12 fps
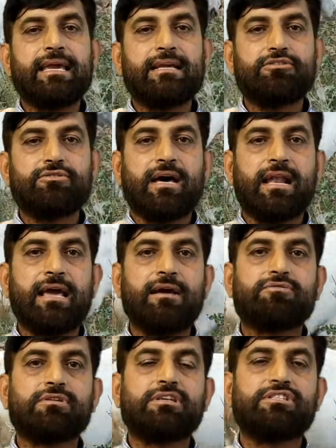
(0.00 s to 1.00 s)
एक जो दाना
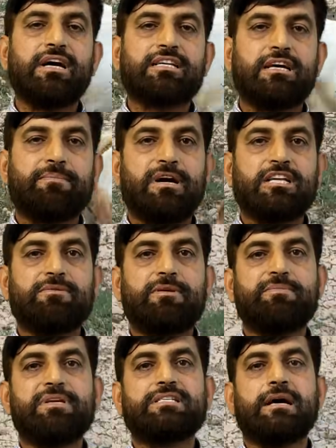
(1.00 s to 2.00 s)
है उसके चार चार पाँच
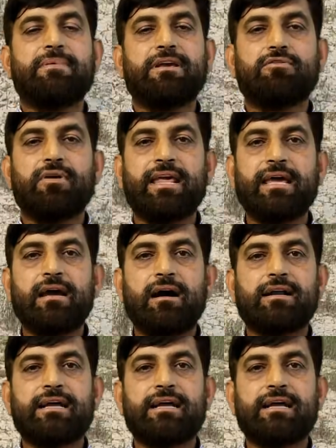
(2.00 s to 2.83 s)
पांच पीस आपने करवाने हैं